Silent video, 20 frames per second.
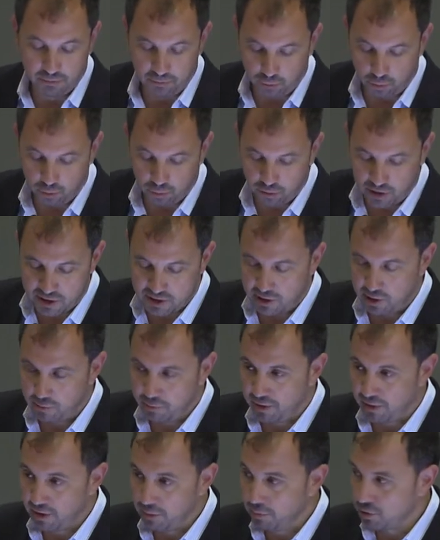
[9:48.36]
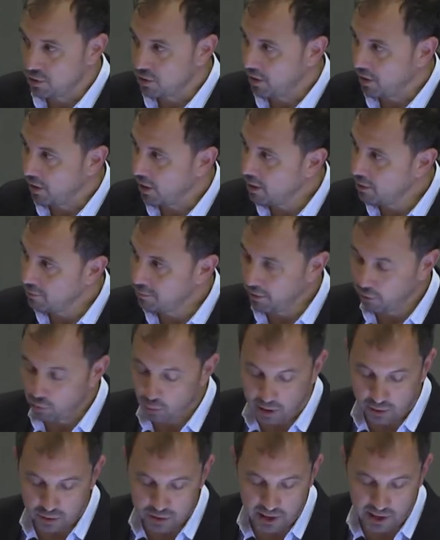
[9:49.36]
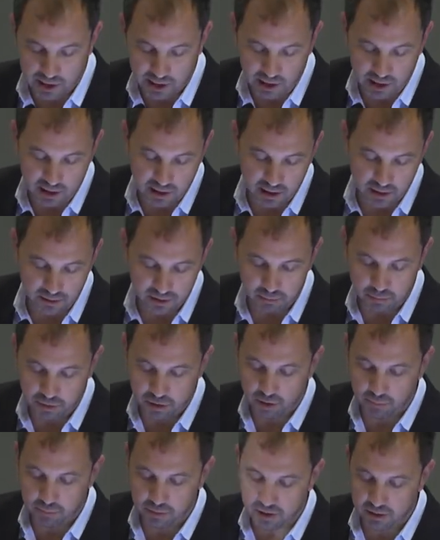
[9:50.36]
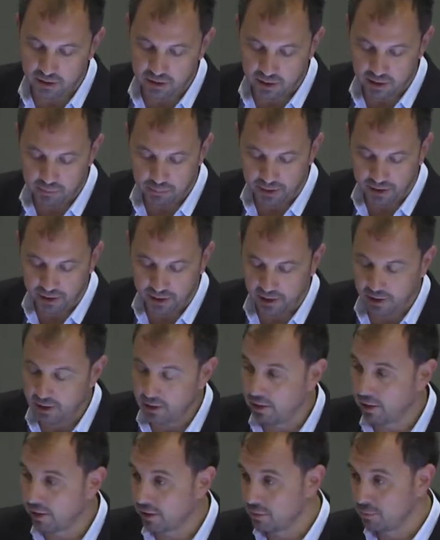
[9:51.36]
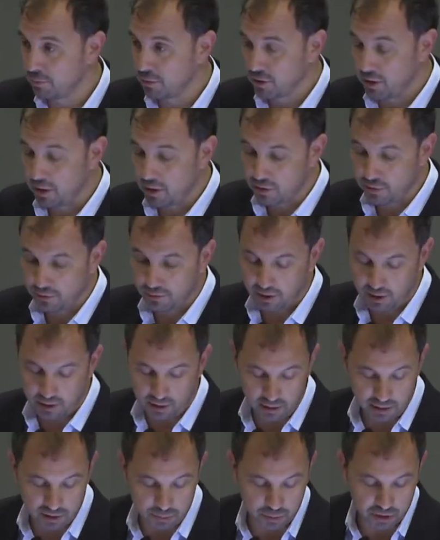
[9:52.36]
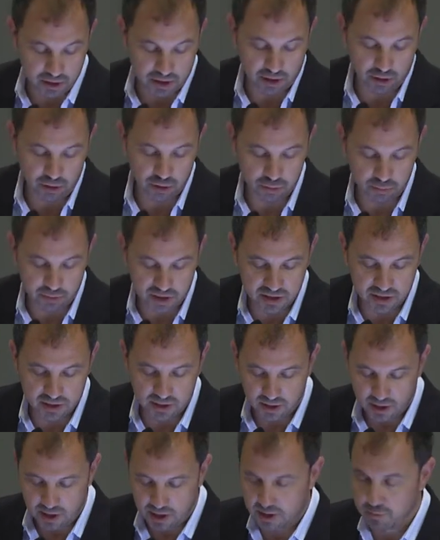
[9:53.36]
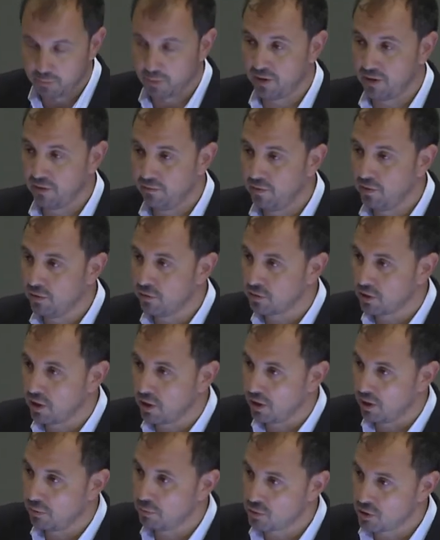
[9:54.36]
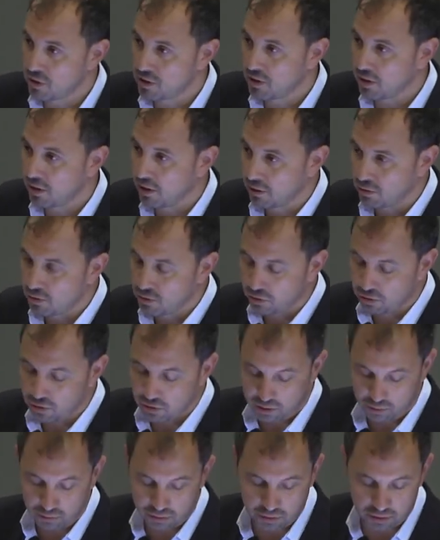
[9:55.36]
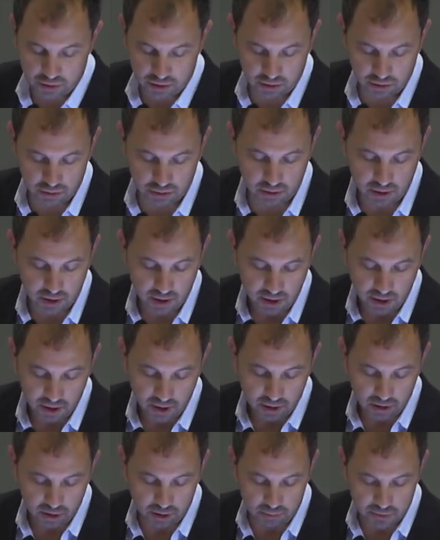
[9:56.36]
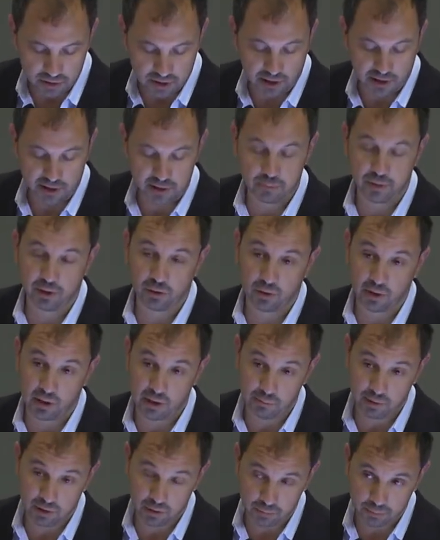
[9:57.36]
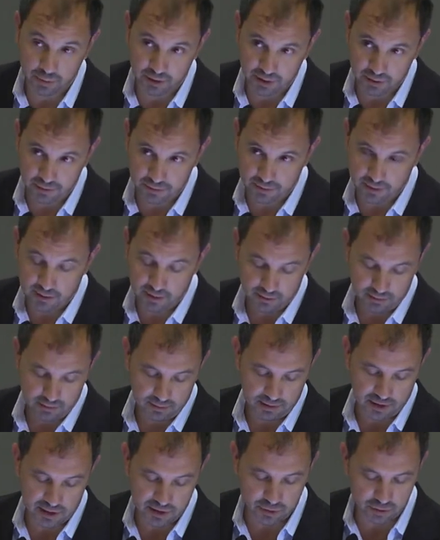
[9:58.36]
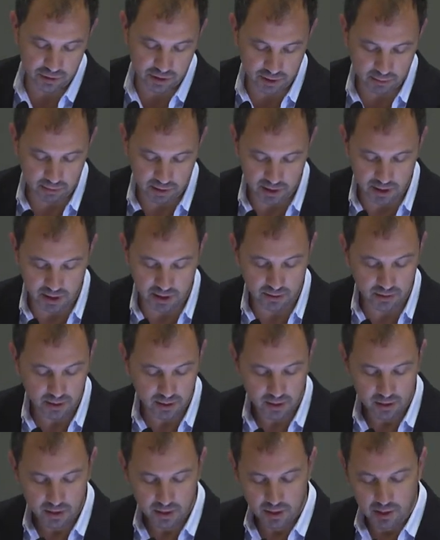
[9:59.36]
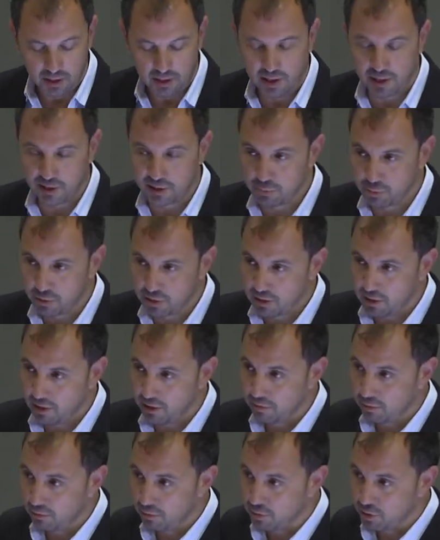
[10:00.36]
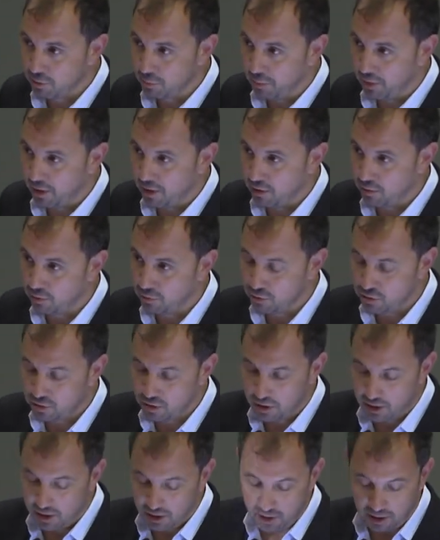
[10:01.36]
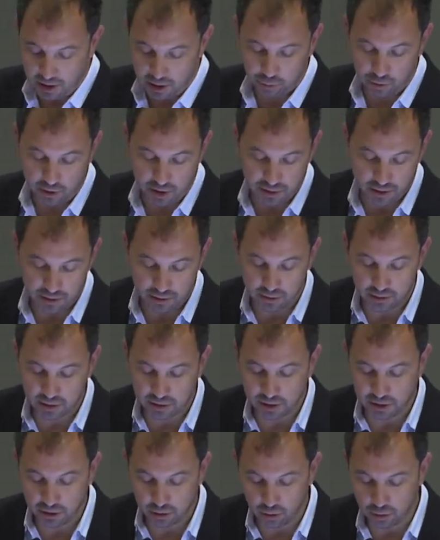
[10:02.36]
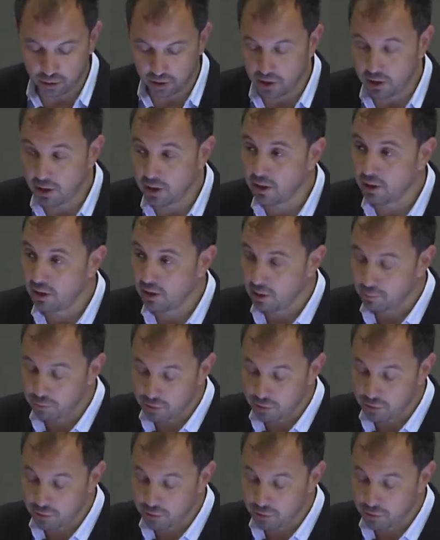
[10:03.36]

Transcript: luego una serie de principios generales vinculados a la calidad, el medio ambiente, el PRL y la responsabilidad social, y después aquellos más específicos que queremos destacar nosotros de nuestro sector, como es el respeto a la libre competencia, la sostenibilidad, la responsabilidad con los empleados, la utilización de tecnología y la